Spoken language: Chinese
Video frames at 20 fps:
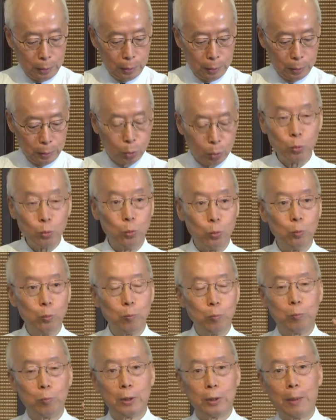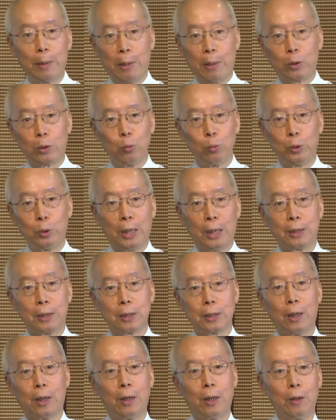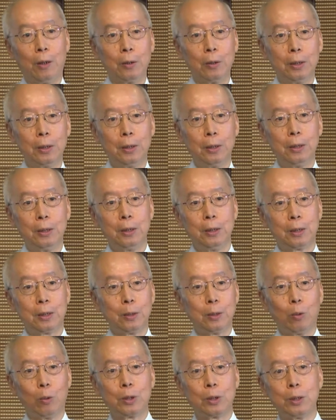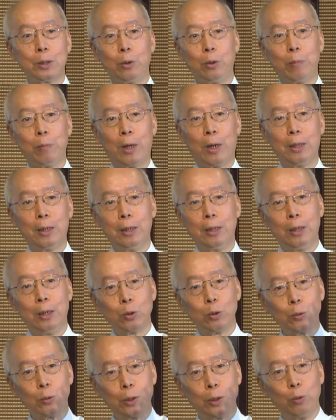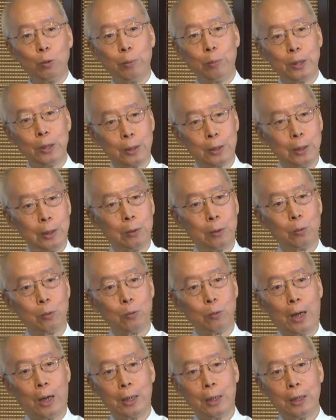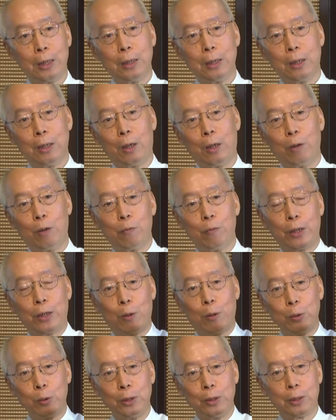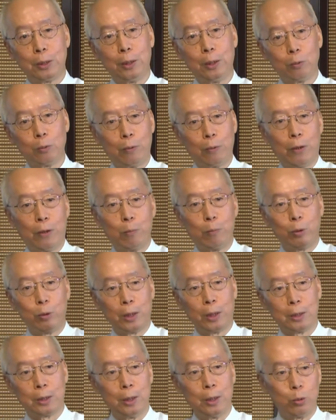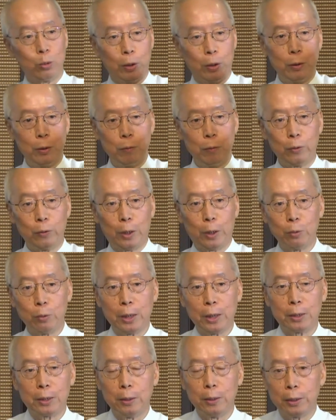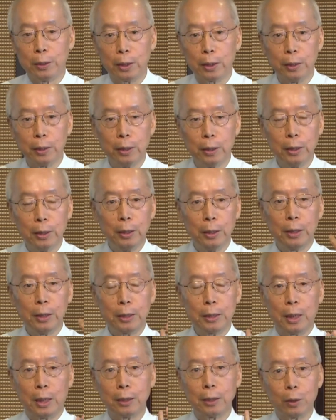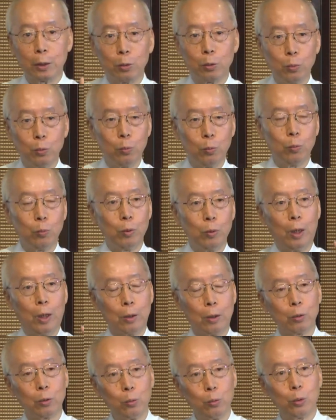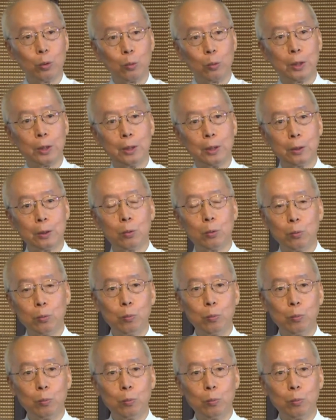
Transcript: 度，他把度讲的超好的，四弘四愿嘛，众生无边誓愿度啊，啊烦恼无尽誓愿断，法无量誓愿学，佛道无上誓愿成。他讲那个度啊，度众生的度